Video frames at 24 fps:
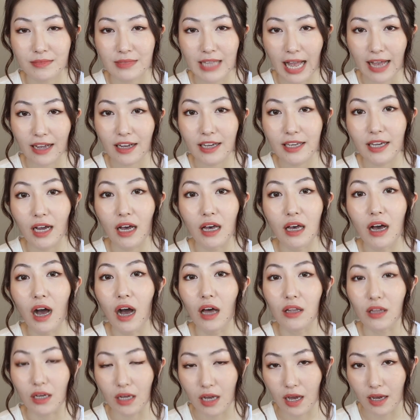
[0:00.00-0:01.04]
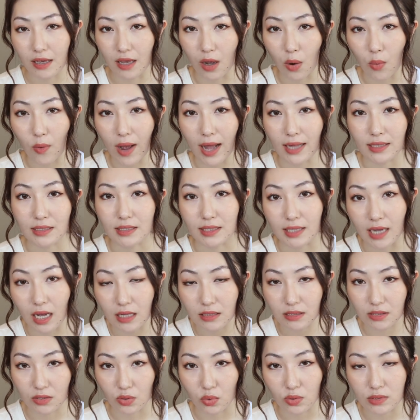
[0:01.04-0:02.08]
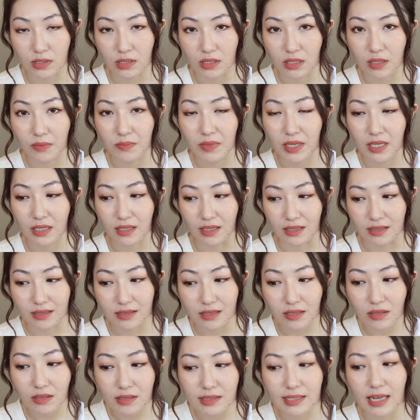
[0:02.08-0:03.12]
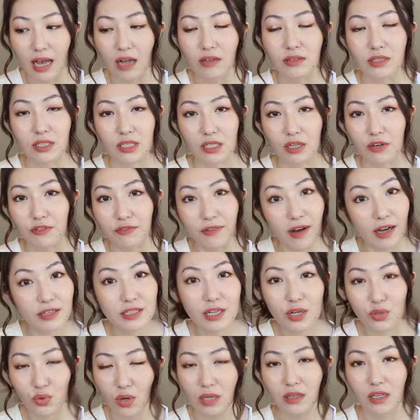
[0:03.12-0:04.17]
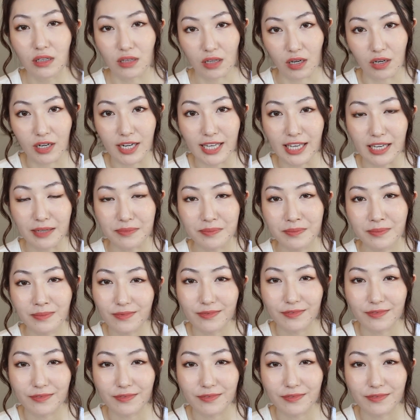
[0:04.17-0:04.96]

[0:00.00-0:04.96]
它可以很好的抗氧化、抵抗自由基，也增强你这个防晒霜的能力。